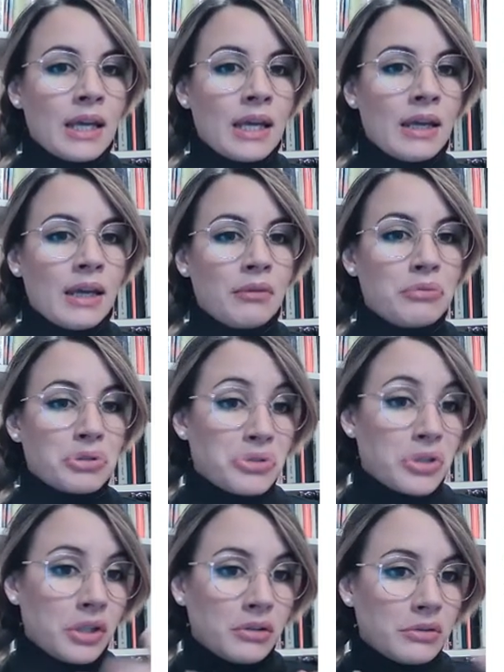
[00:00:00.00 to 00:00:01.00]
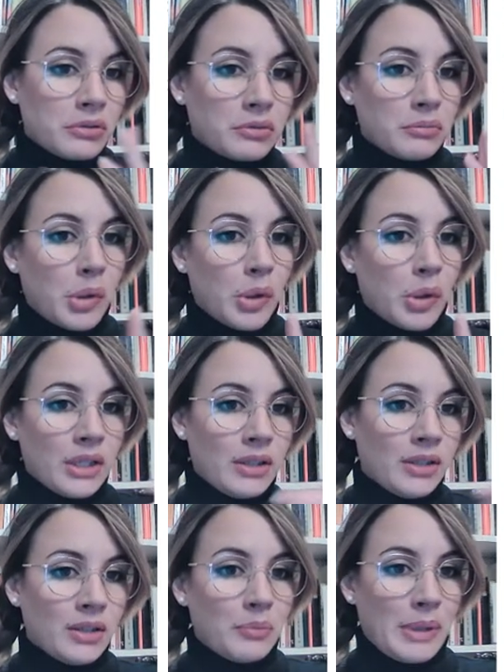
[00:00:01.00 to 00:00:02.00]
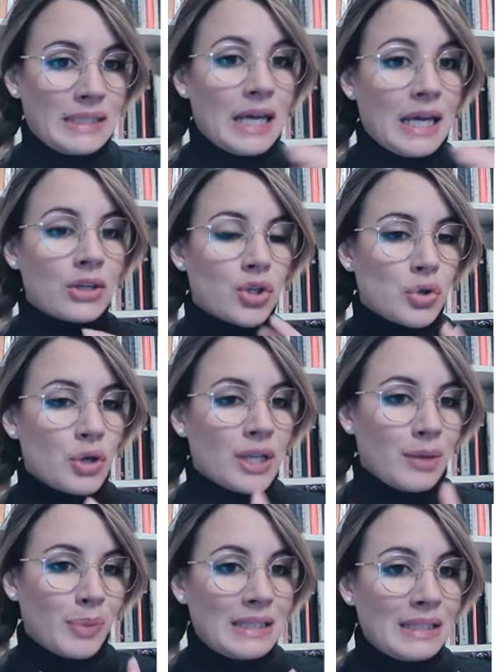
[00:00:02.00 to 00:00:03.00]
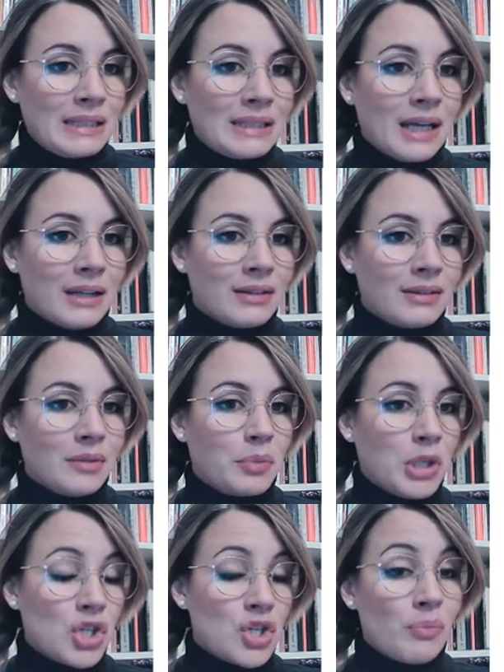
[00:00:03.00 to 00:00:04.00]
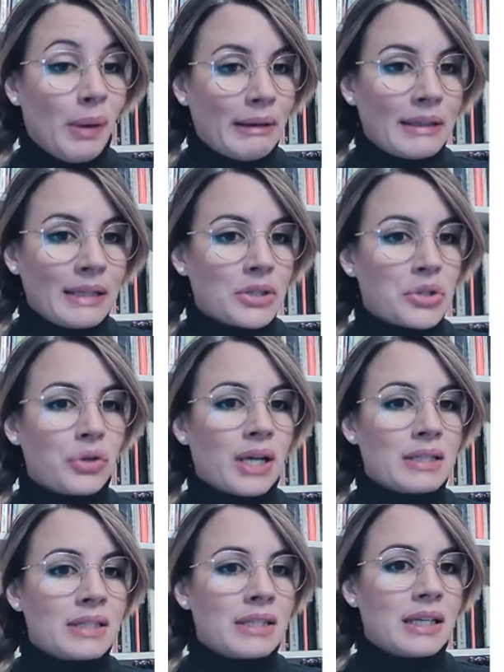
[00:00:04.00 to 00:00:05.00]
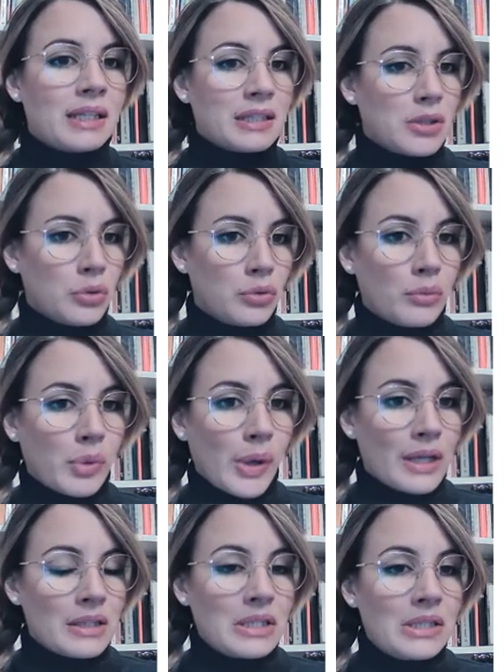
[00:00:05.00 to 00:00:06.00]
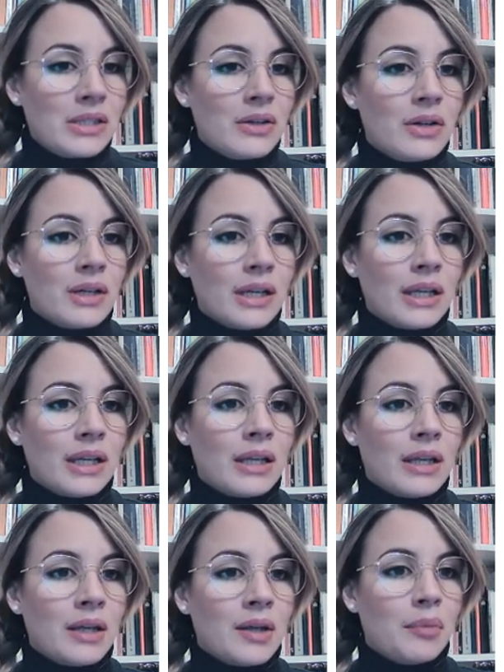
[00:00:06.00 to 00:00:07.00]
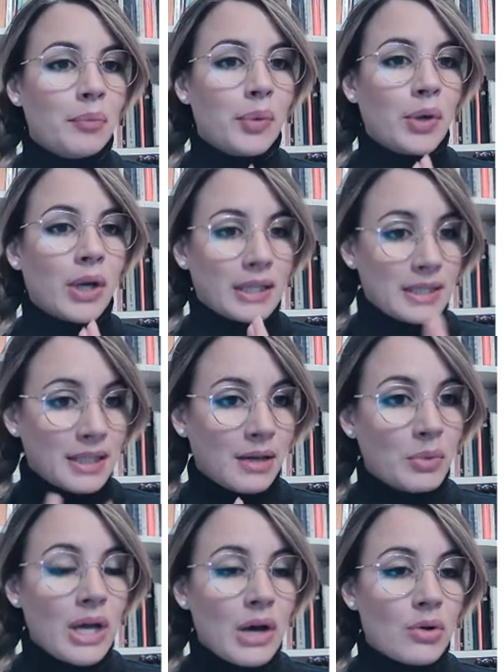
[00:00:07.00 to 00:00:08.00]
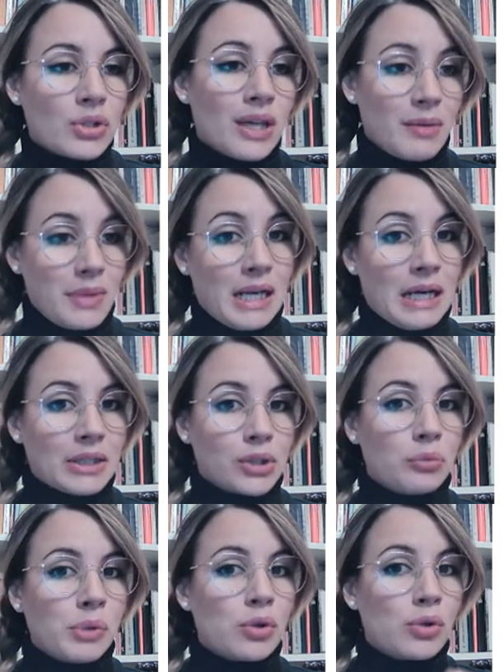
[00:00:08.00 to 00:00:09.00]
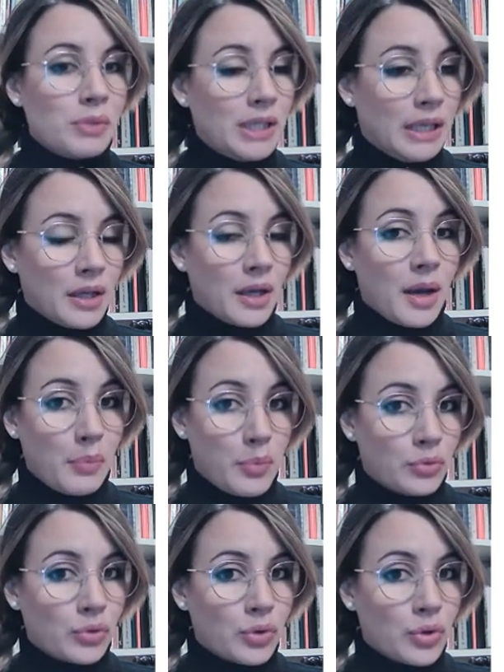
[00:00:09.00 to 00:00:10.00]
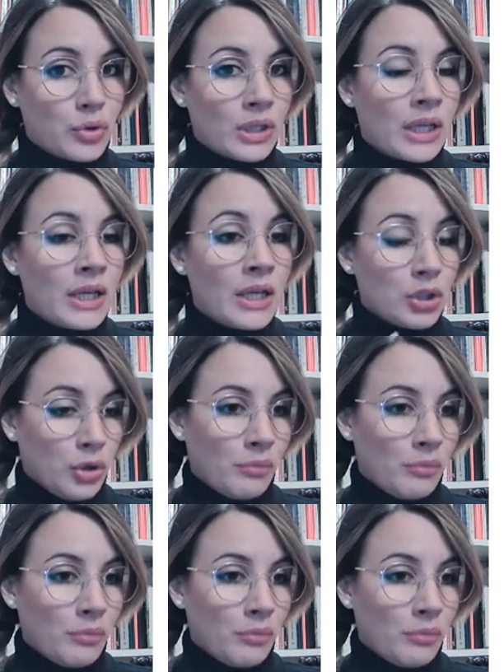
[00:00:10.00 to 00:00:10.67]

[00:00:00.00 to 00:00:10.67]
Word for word: e vi ho scritto un po' i passaggi, cioè i rappresentanti principali della scolastica, innanzitutto Boezio e poi Anselmo d'Aosta e Abelardo, per culminare appunto con